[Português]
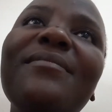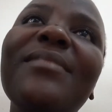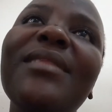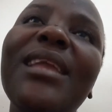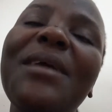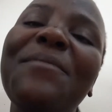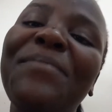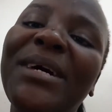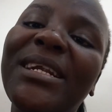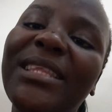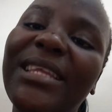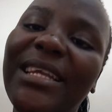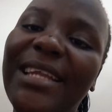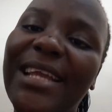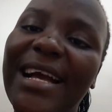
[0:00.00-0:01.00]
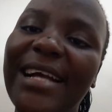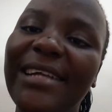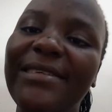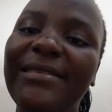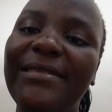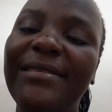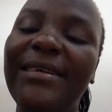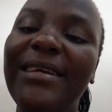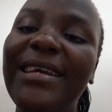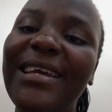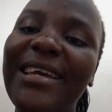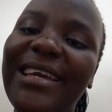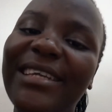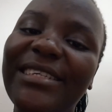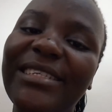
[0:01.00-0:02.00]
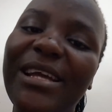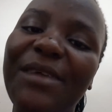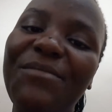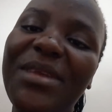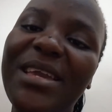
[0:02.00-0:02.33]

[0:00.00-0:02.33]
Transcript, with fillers: em partilhar eh, esta minha